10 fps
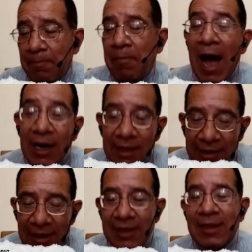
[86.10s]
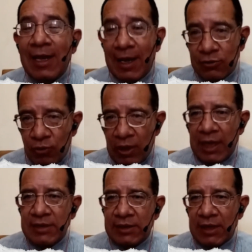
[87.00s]
parte de las
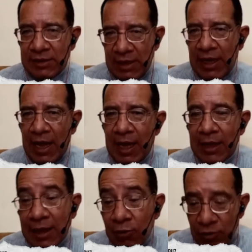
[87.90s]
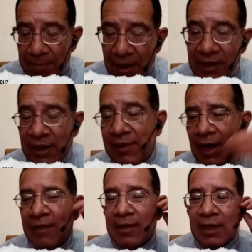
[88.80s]
urgencias de, la, de una parte de
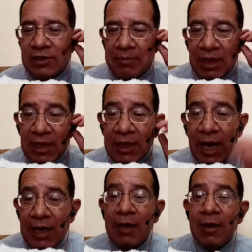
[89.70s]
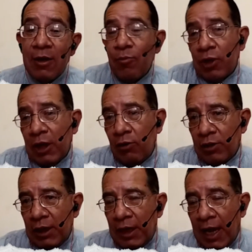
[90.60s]
la derecha mexicana, porque no
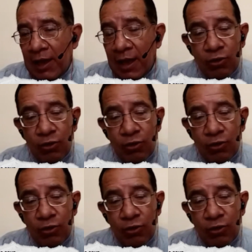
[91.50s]
tiene nada.